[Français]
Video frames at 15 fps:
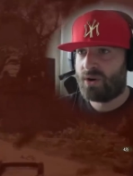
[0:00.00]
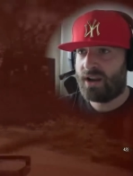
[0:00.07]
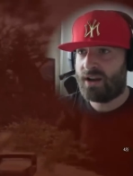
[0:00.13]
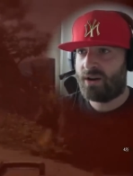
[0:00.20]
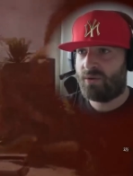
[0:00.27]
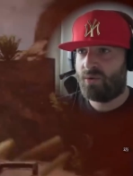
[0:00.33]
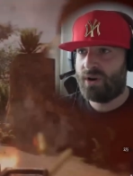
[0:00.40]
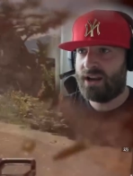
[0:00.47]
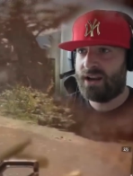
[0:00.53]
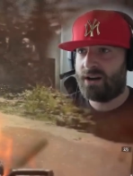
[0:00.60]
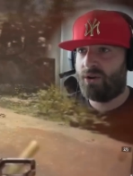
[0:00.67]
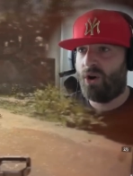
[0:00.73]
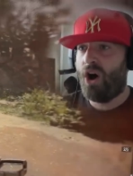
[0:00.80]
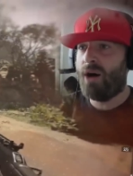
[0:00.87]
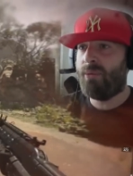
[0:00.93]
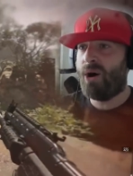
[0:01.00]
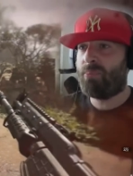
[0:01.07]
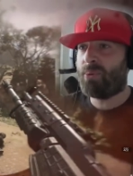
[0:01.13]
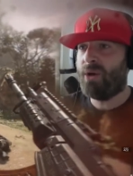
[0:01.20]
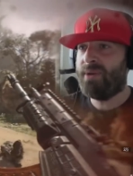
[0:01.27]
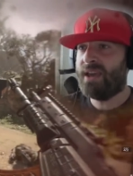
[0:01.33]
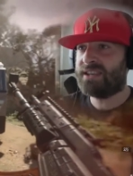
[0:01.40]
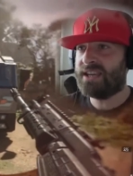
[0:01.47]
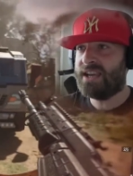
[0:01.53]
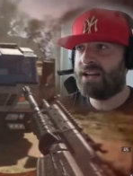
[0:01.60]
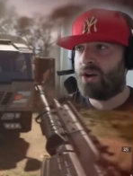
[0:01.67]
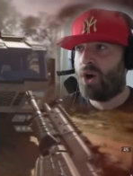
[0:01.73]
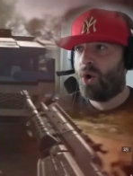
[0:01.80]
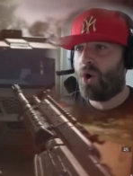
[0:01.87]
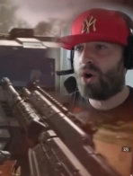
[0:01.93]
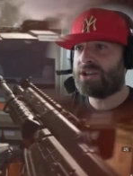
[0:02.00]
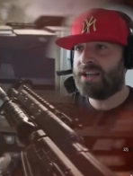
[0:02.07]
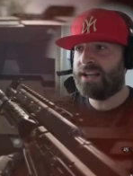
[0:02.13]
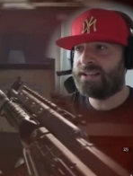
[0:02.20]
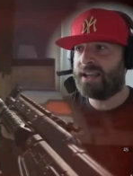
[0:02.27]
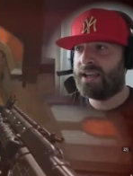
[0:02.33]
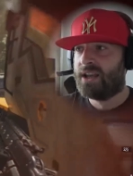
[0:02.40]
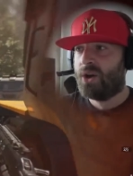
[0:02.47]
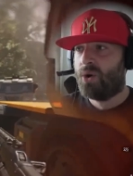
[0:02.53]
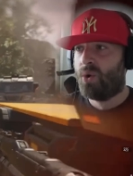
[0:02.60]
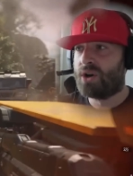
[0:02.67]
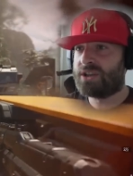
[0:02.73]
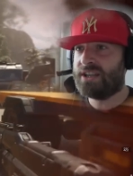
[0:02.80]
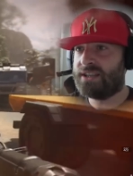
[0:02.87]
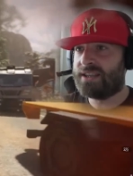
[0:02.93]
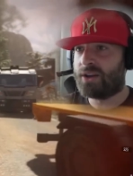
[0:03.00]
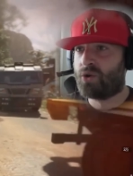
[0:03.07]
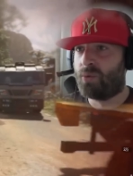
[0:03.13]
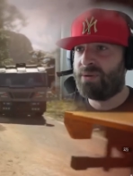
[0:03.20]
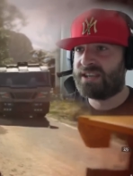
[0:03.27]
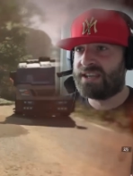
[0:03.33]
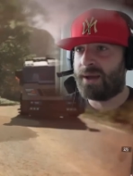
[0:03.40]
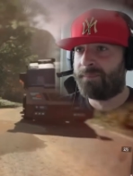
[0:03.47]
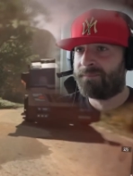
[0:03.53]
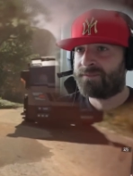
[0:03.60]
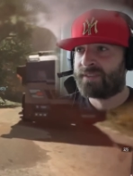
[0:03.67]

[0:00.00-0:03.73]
là là, oh là là, oh mon premier kill Oh qu'il était, oh qu'il était compliqué